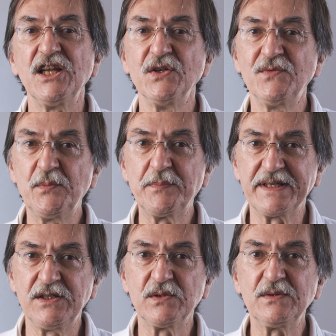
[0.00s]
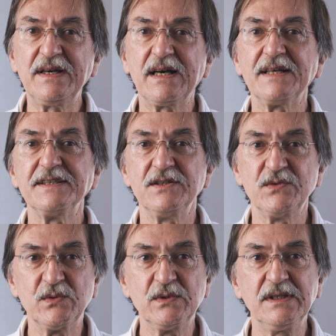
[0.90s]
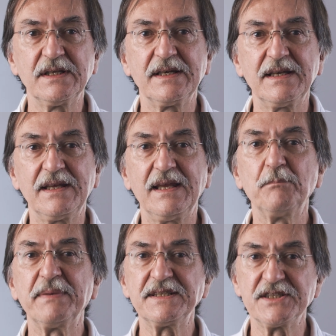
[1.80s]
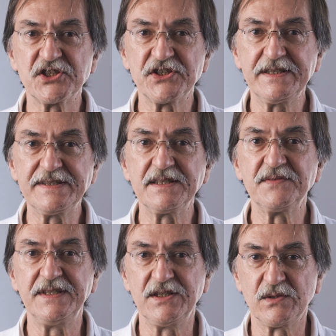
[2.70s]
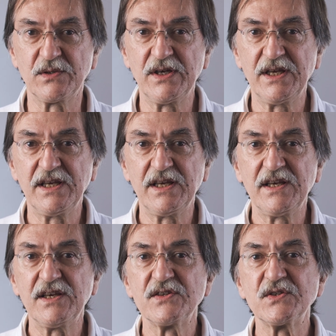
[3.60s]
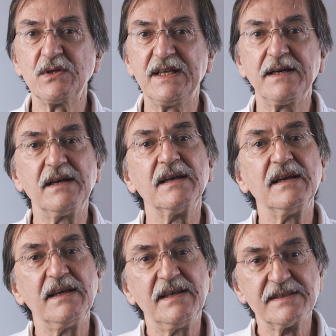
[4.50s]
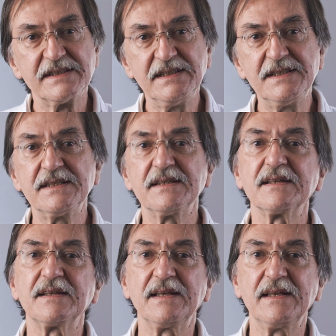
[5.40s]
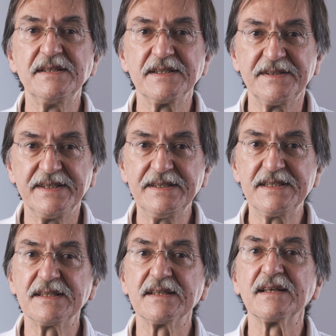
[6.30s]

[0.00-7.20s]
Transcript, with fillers: Nous vous prions à nous et partagez cette vidéo sur le site internet